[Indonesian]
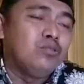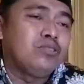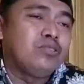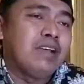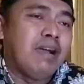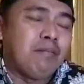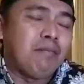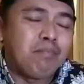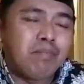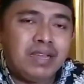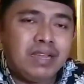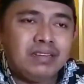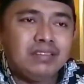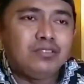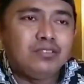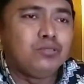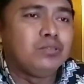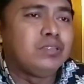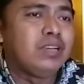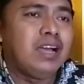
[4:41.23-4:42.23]
ucapan
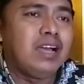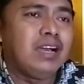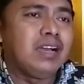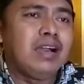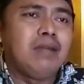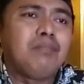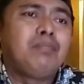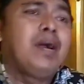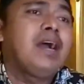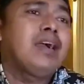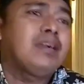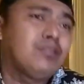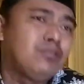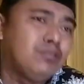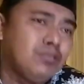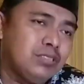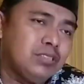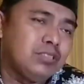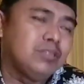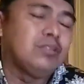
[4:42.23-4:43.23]
juga nggak
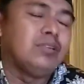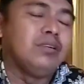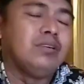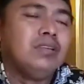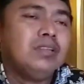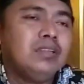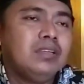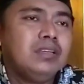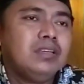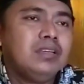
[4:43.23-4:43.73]
bagus gitu loh